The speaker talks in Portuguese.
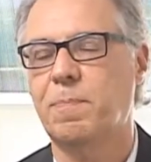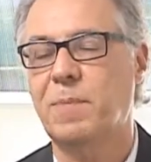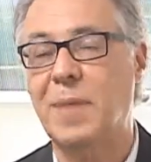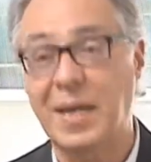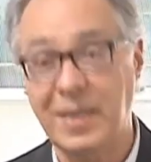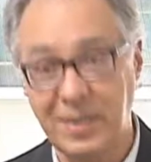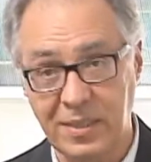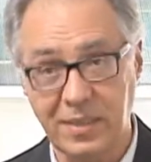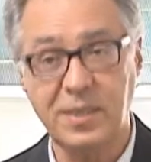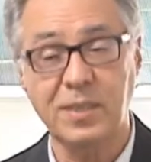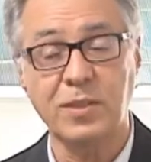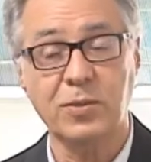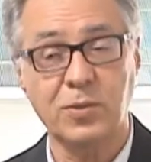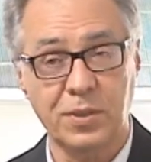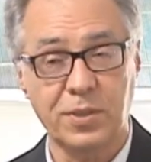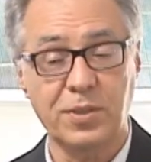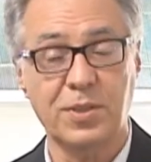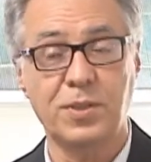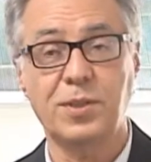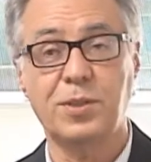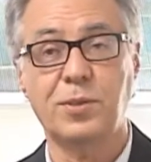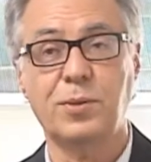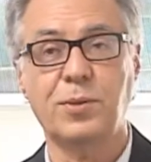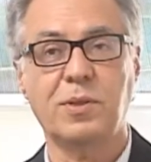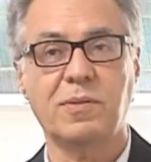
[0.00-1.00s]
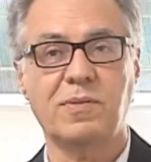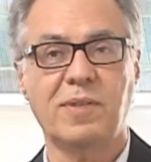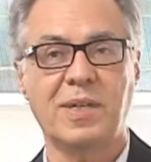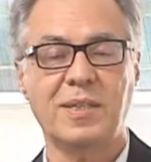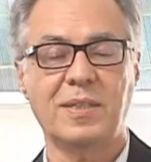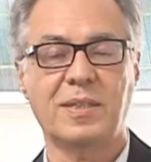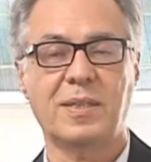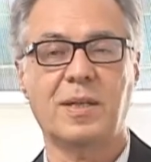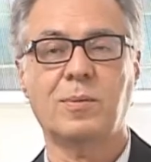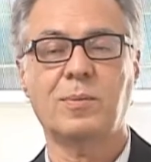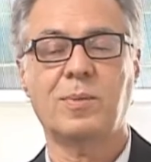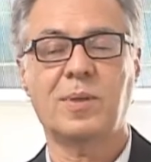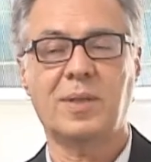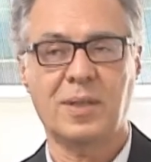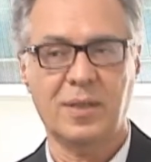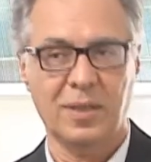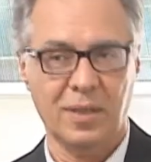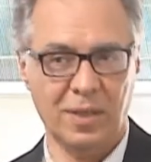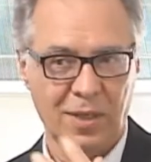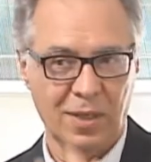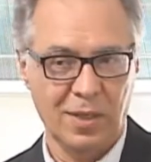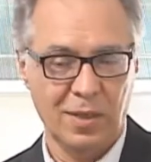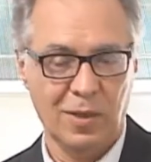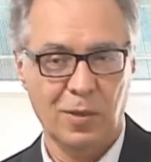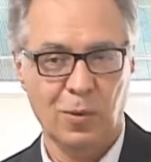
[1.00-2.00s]
Aí sim eu acredito que vai entrar uma
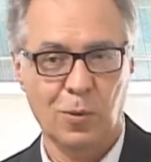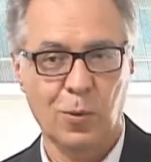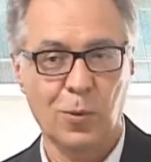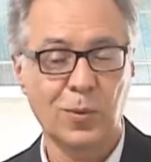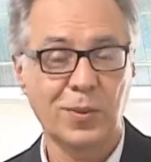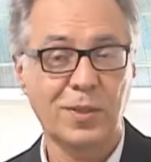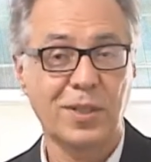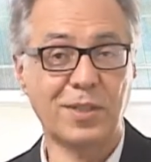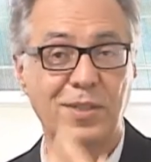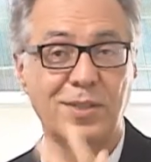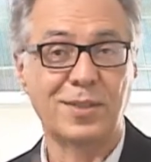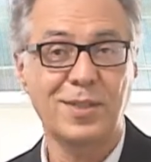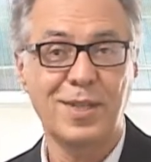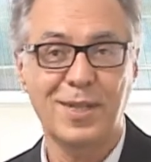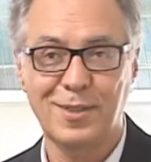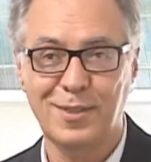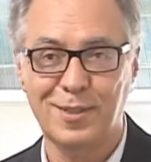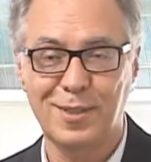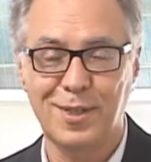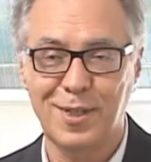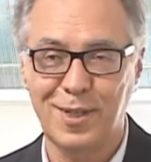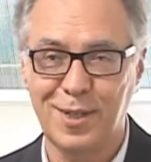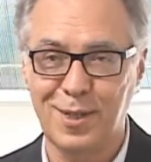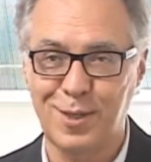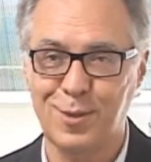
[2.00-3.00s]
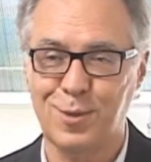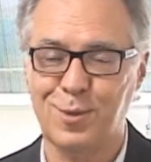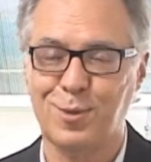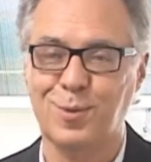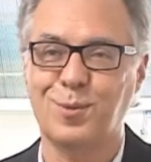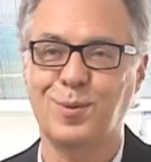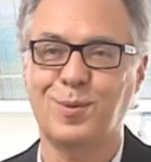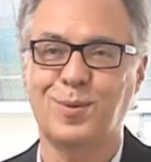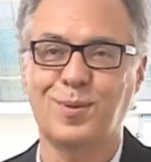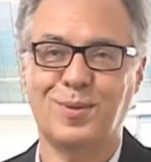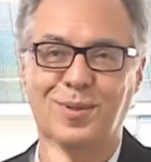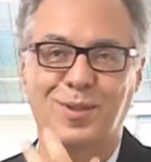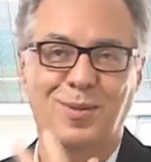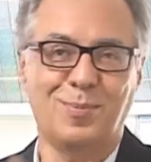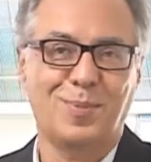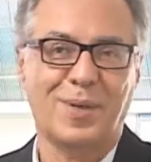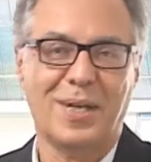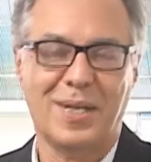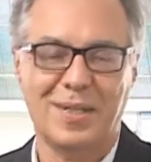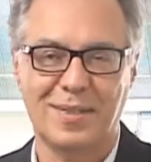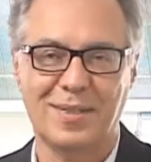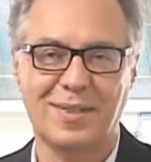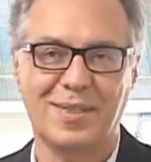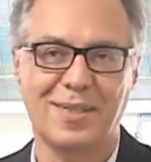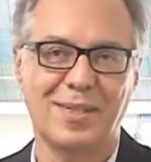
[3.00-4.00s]
onda de desejo, de
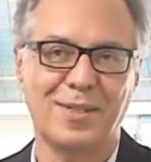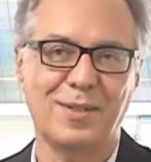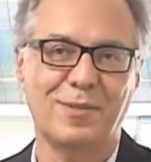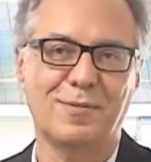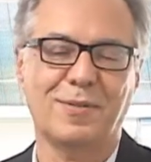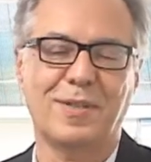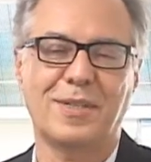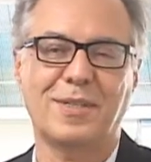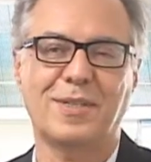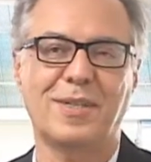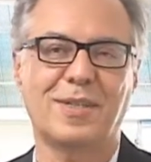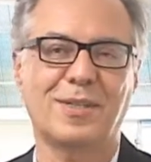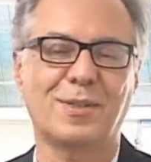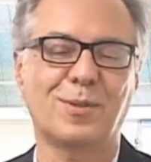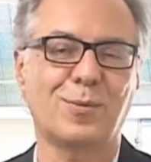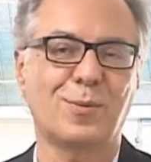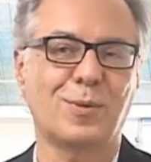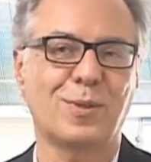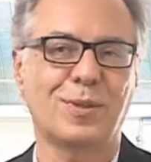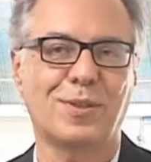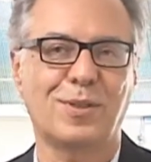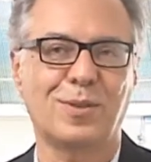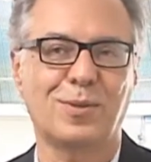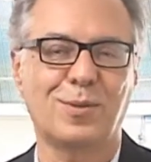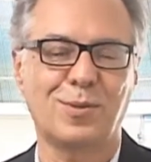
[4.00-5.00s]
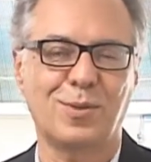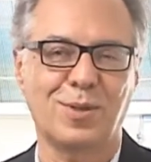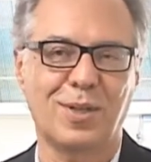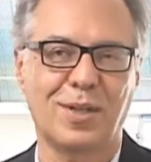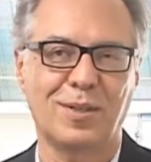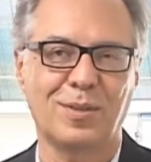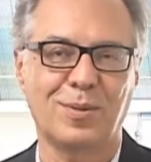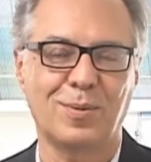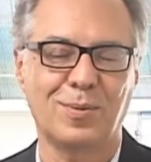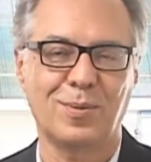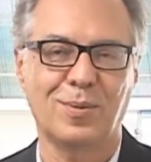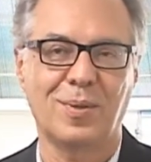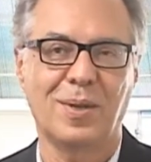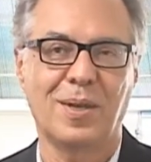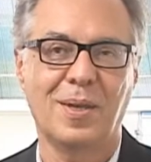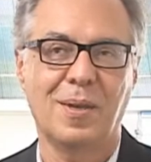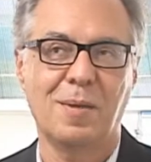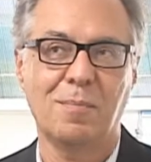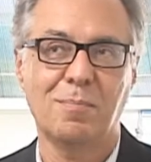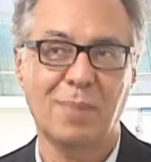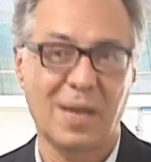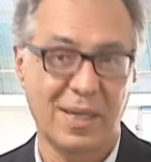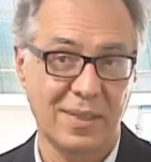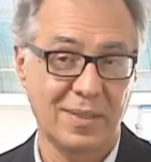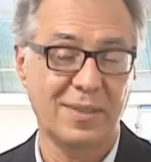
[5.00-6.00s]
prazer de fazer as coisas do jeito
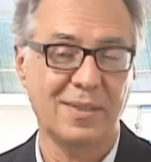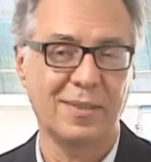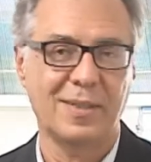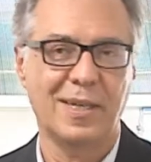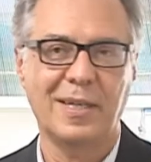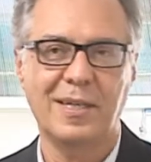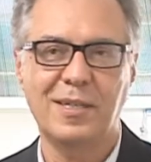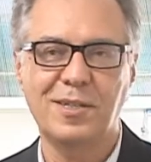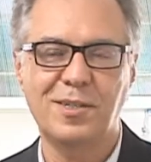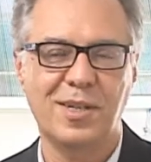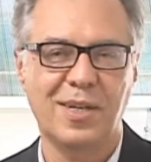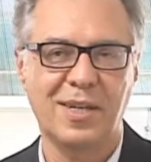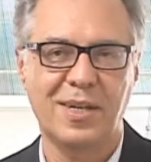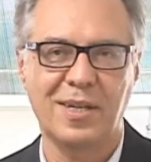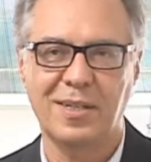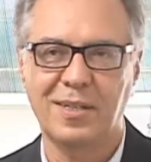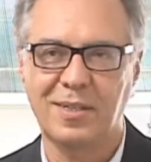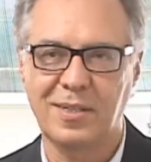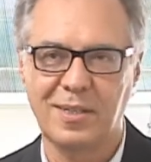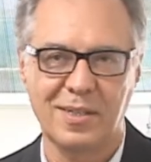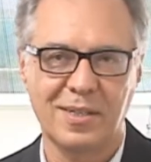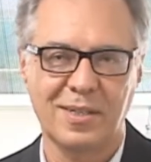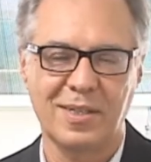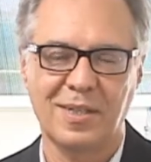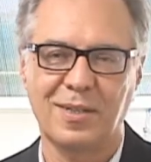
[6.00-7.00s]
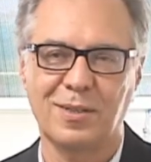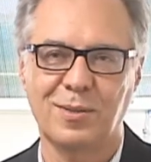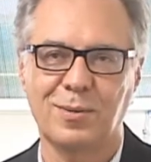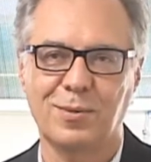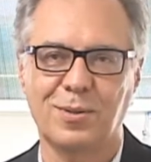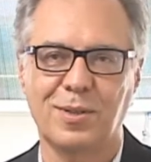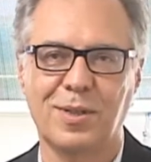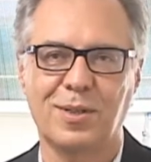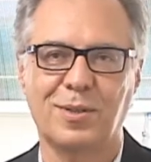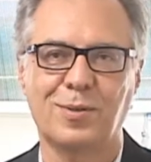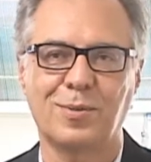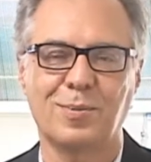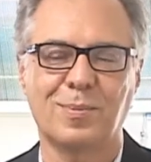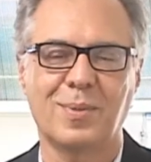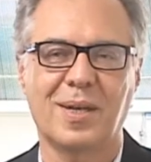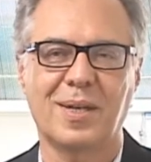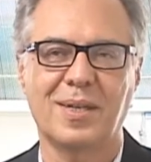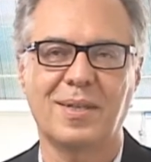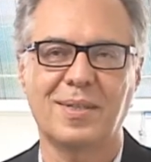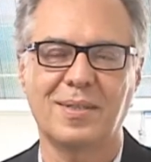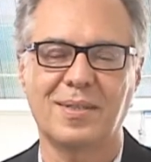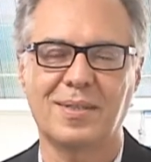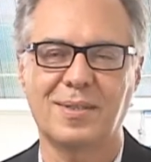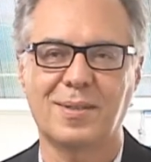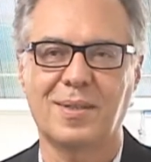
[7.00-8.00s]
mais inteligente, né, de um jeito
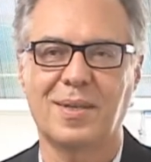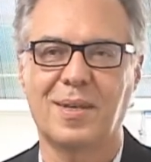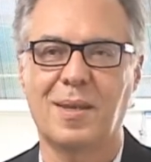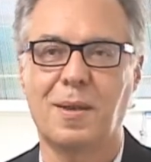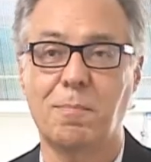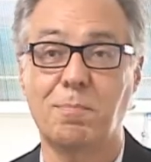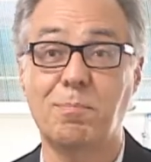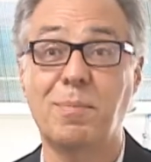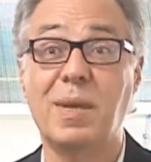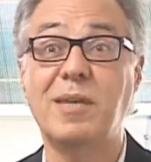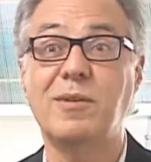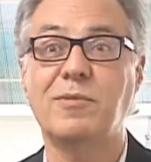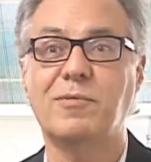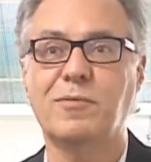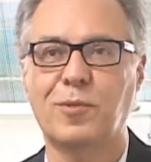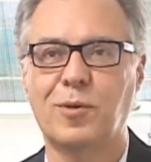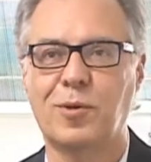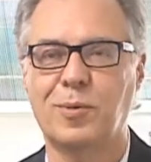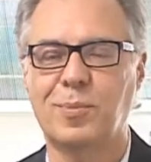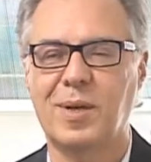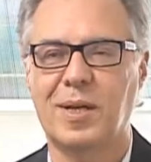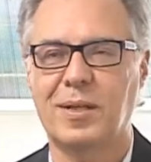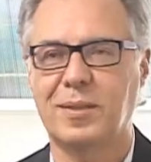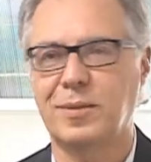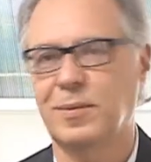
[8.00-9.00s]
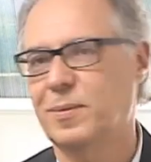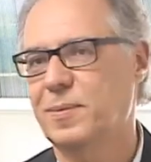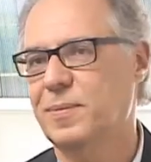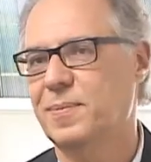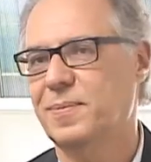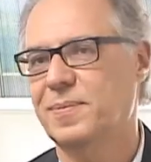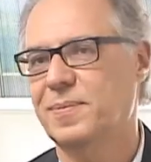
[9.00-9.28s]
mais bem informado.